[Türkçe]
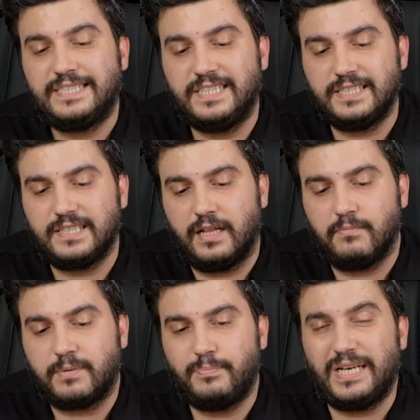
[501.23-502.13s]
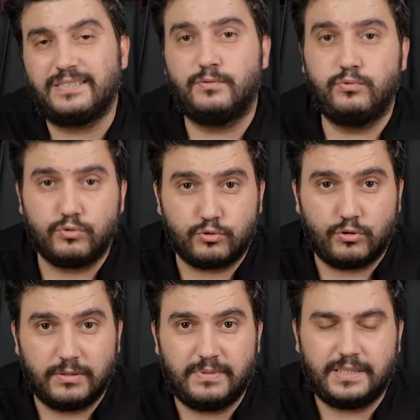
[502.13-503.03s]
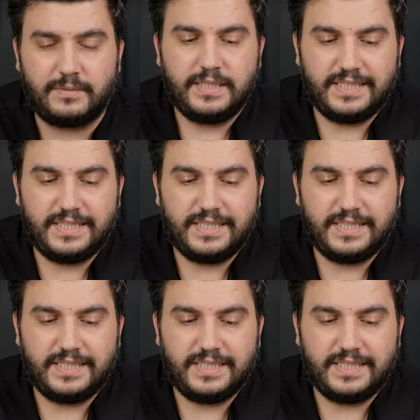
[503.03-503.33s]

cihazı almak biraz lüks olabilir.